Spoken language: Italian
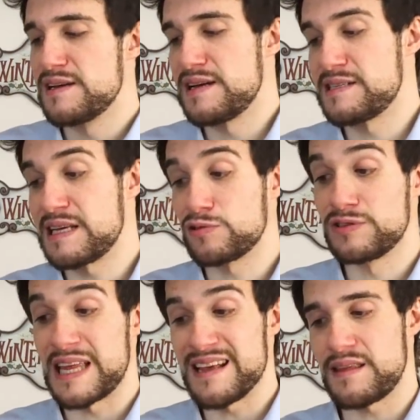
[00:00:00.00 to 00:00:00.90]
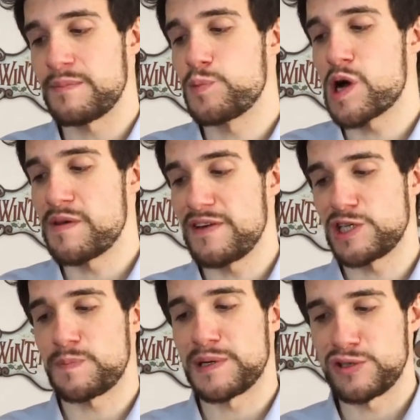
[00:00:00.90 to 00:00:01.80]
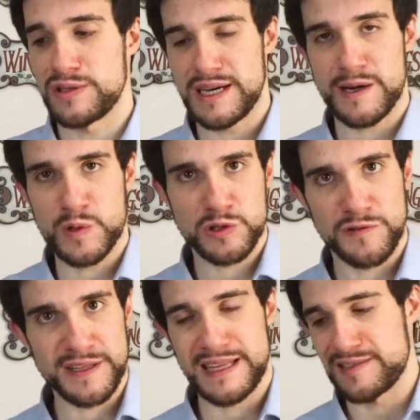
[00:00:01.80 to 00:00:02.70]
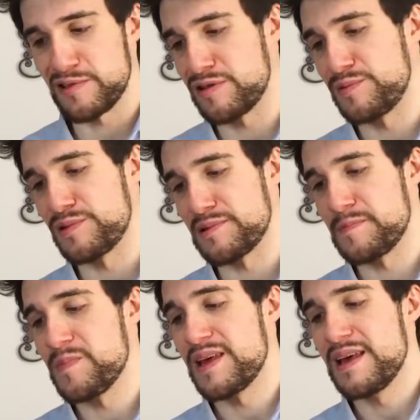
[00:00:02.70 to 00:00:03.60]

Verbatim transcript: è stato il segnatempo che mi fece appassionare a questo fantastico mondo.